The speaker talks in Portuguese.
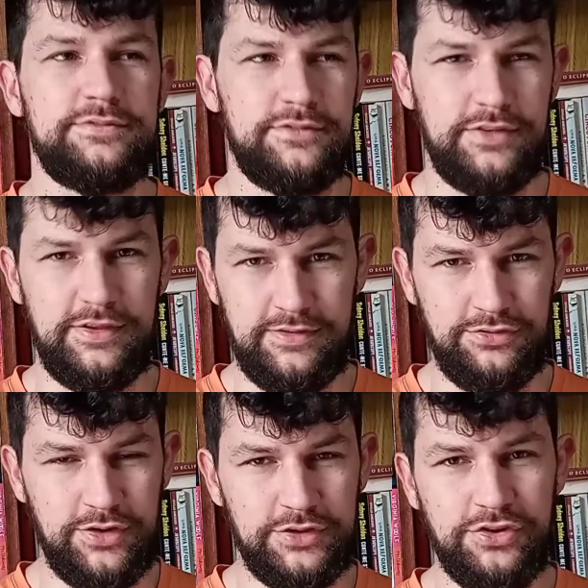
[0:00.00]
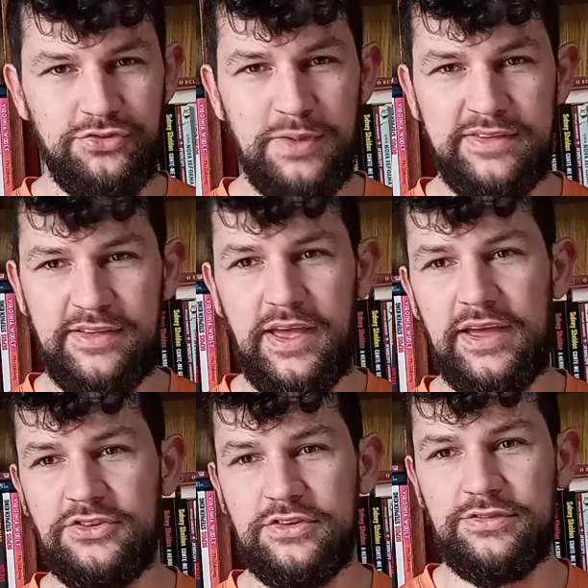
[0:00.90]
desse jogador de
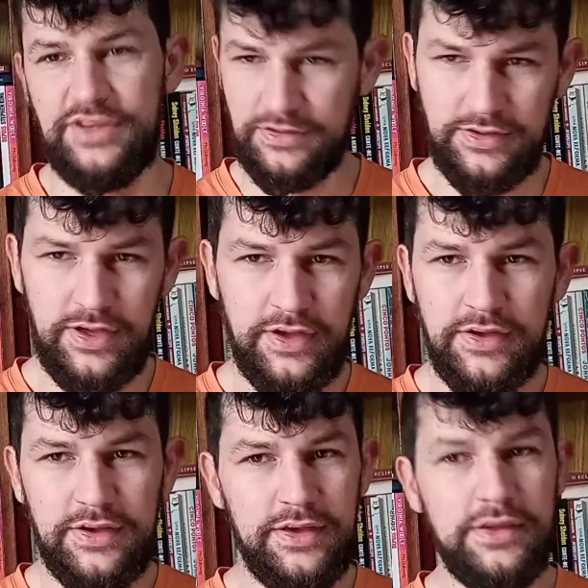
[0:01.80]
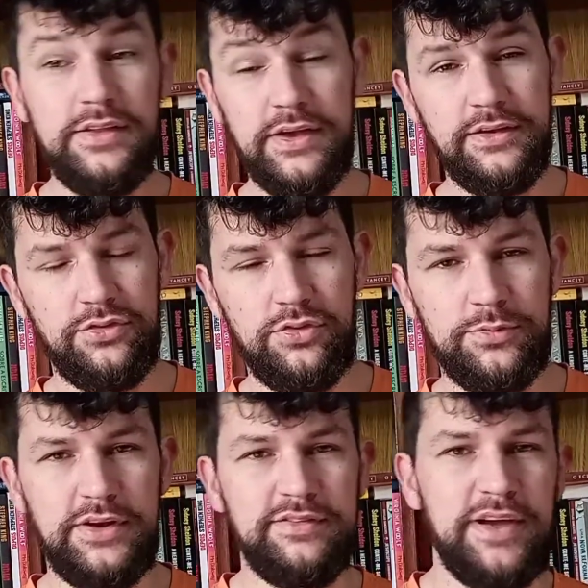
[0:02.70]
basquete, enfim. E, né, como
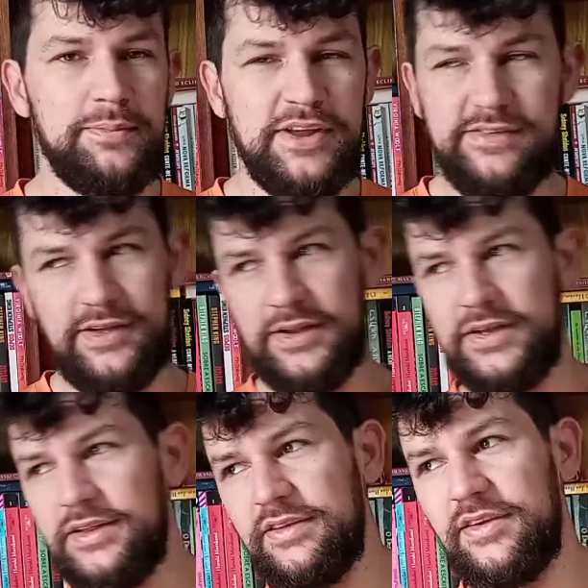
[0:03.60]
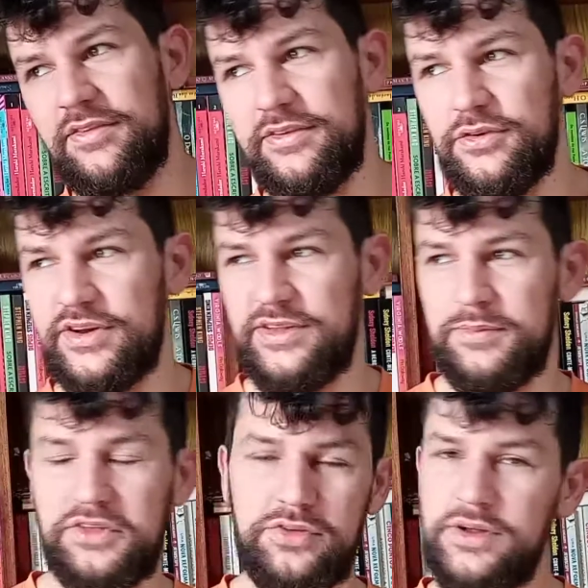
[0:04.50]
ele vai para essa clínica, vai fazer o
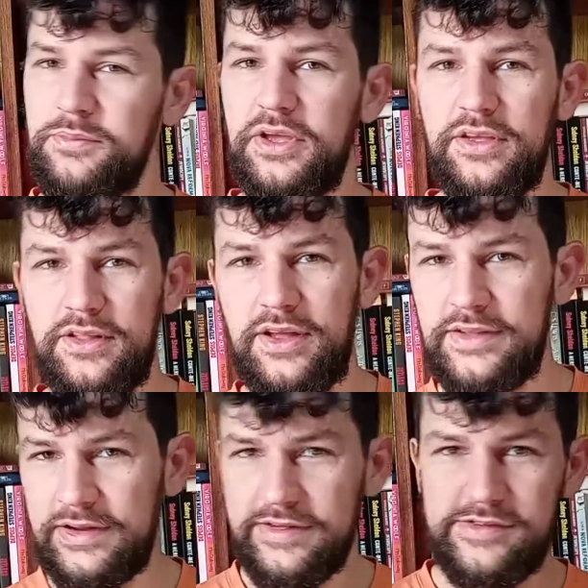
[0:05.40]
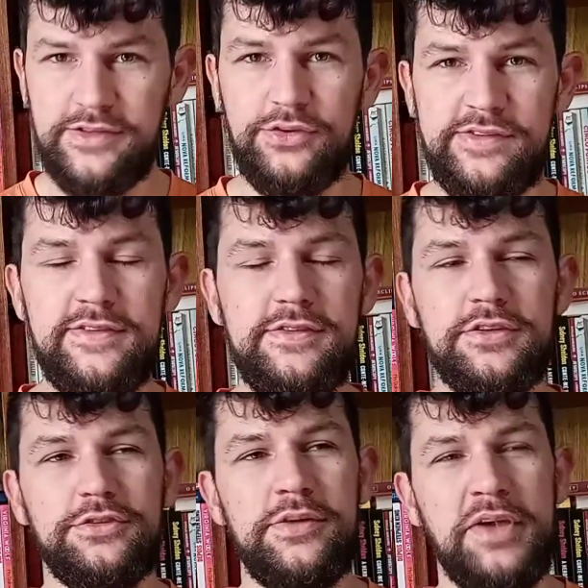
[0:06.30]
tratamento, ele meio que está na lista do assassino
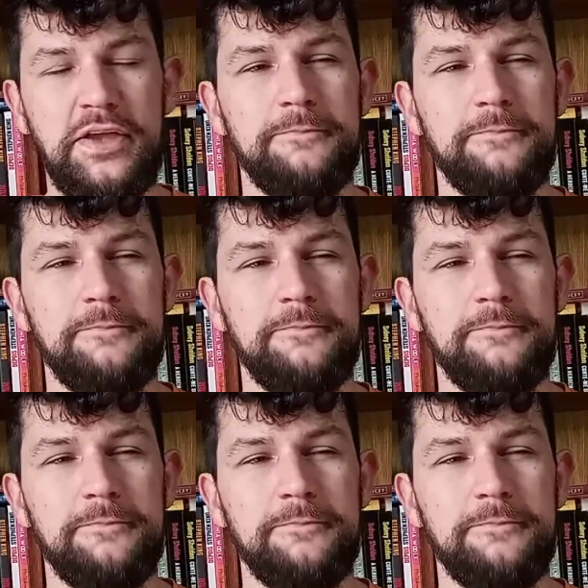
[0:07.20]
também.